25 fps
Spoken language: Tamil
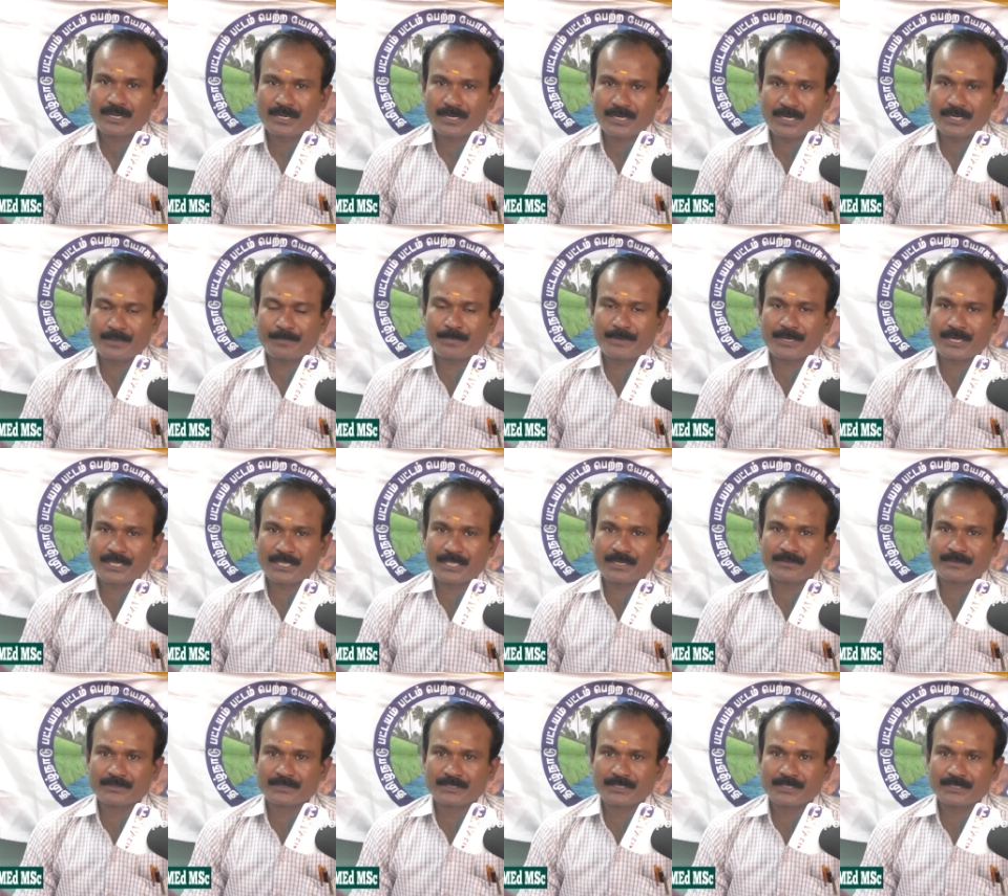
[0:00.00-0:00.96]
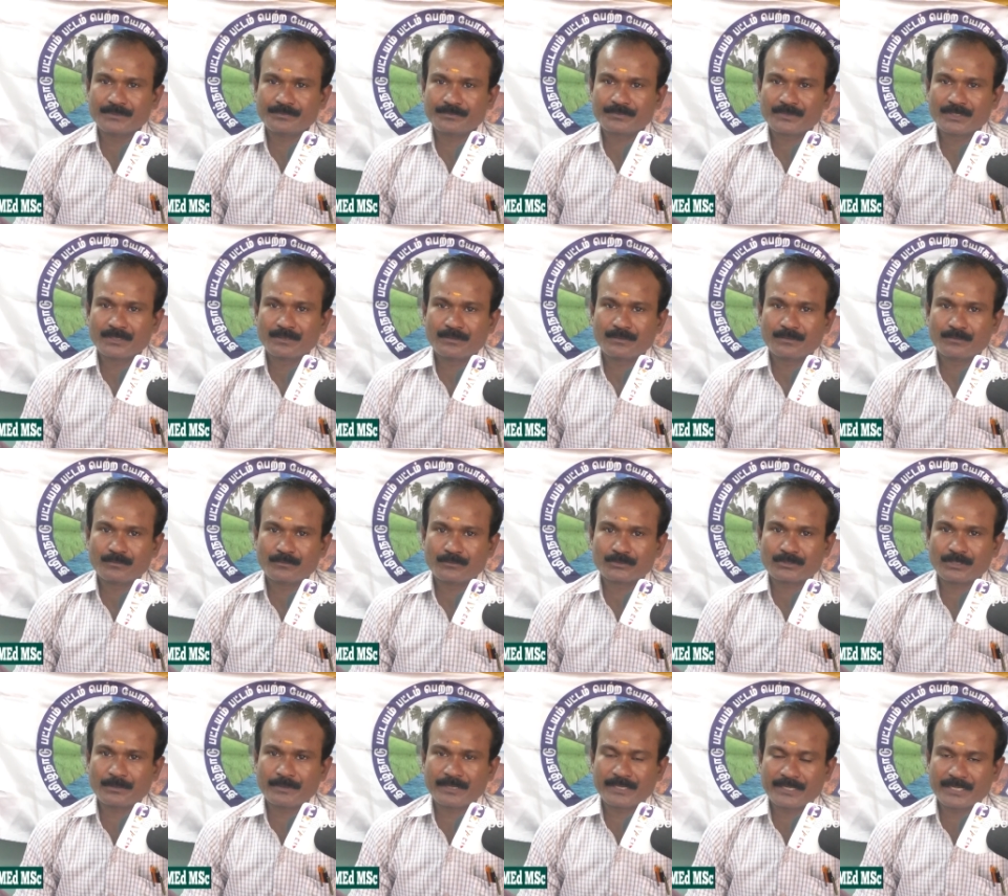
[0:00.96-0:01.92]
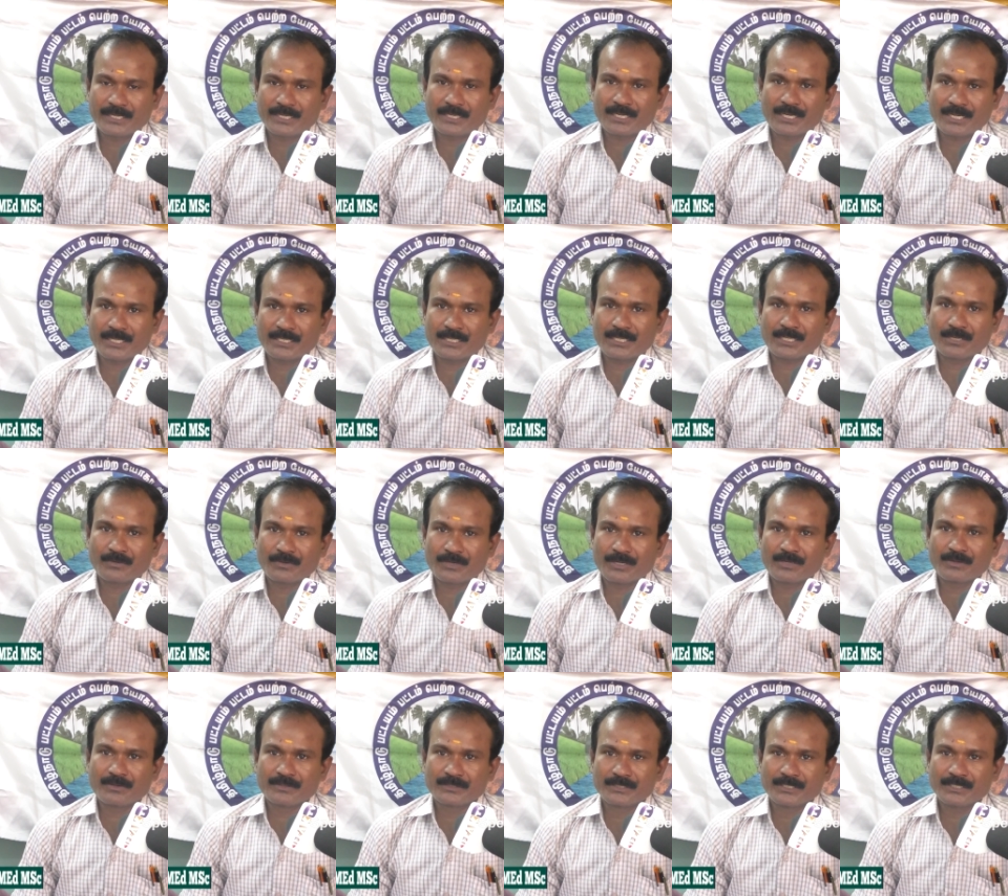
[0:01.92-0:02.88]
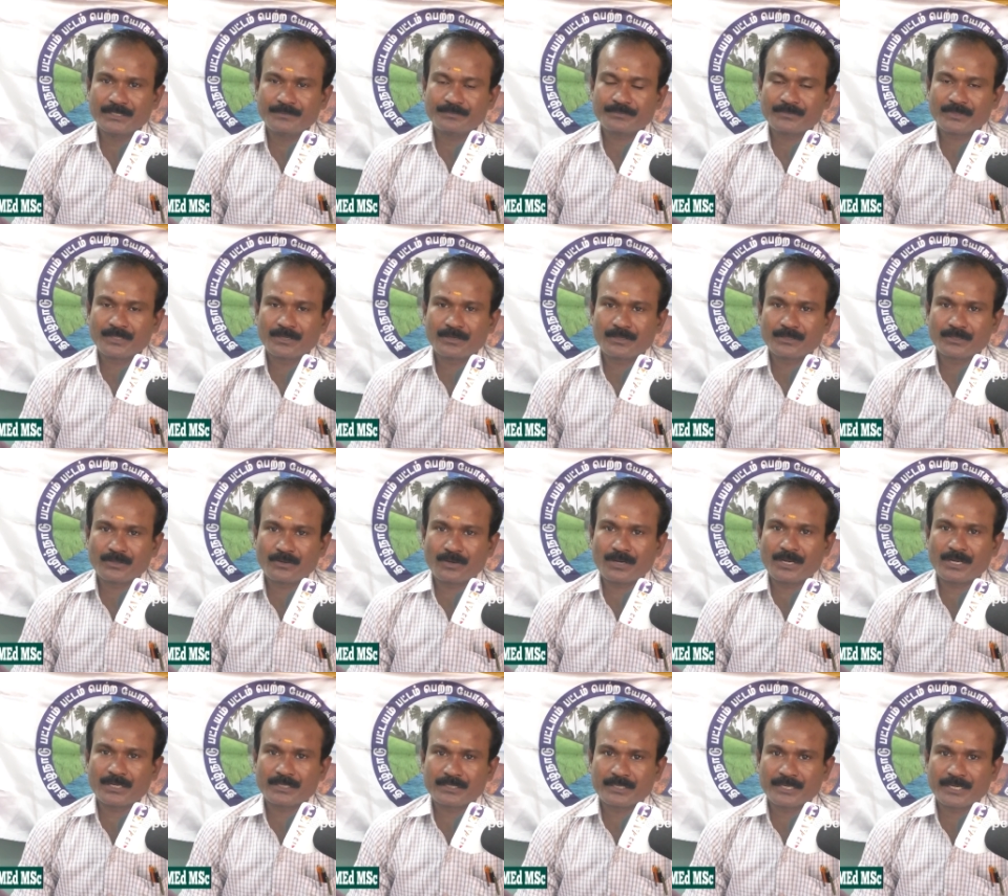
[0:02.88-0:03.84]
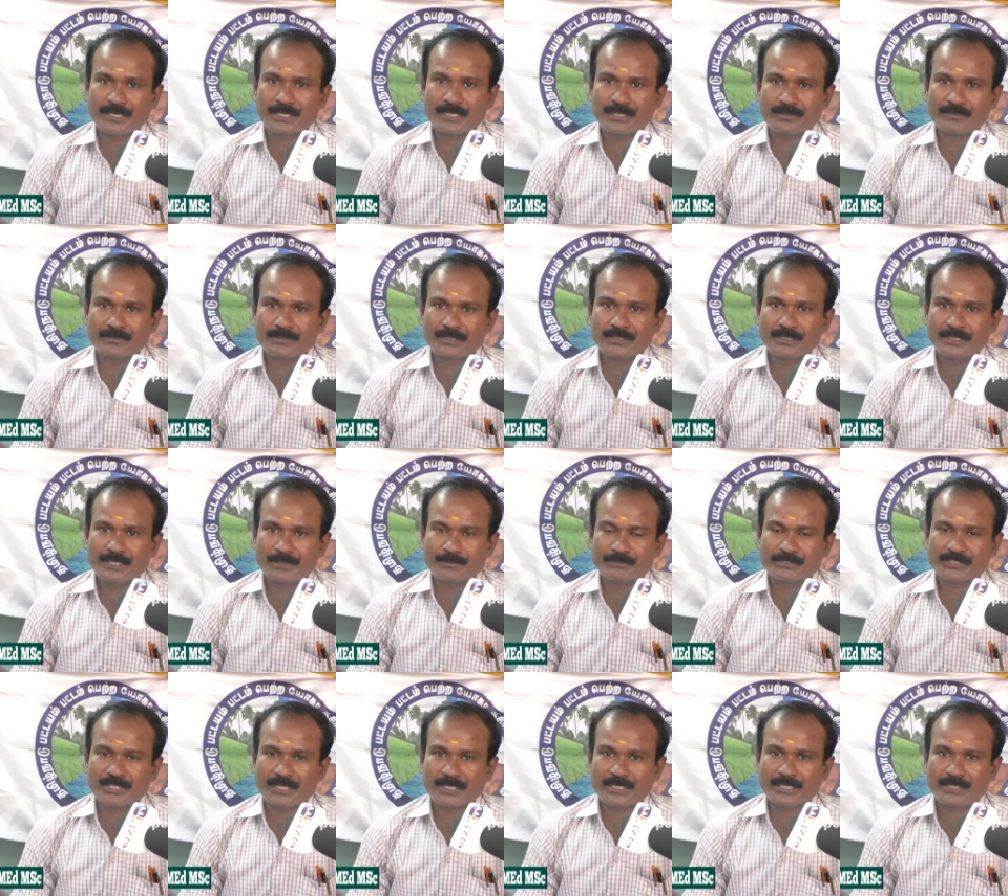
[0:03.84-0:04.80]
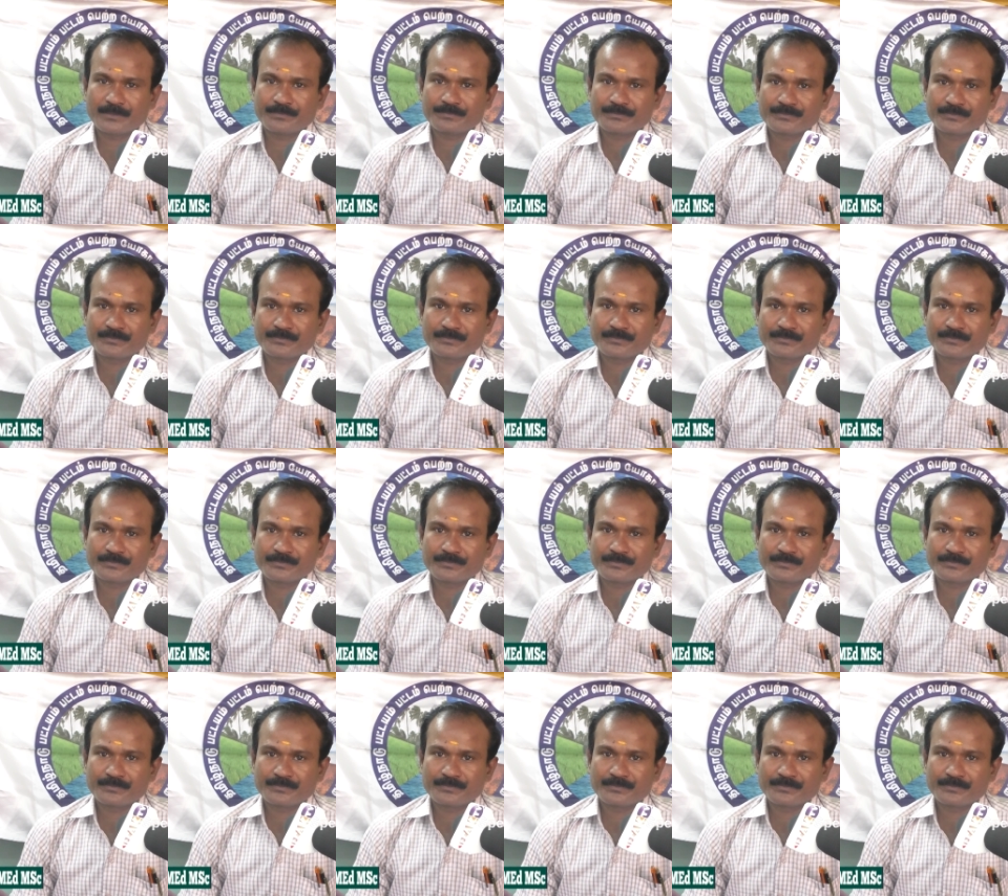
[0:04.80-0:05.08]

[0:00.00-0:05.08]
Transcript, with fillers: என்ற அடிப்படையில் தான் வந்து முத்தமிழறிஞர் கலைஞர் அவர்கள் வந்து யோகா ட்ரெயினரை வந்து நியமித்தாங்க